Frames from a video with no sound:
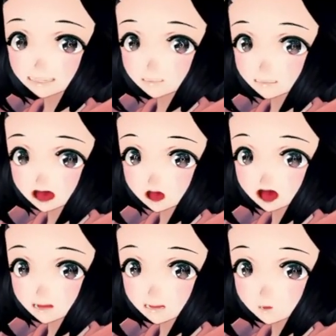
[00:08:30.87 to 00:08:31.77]
intanto
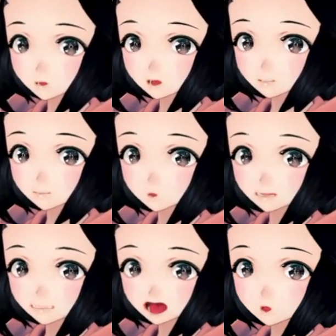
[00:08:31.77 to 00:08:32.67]
sono morta. No,
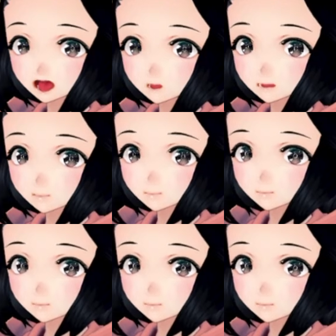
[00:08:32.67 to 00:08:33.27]
non sono morta.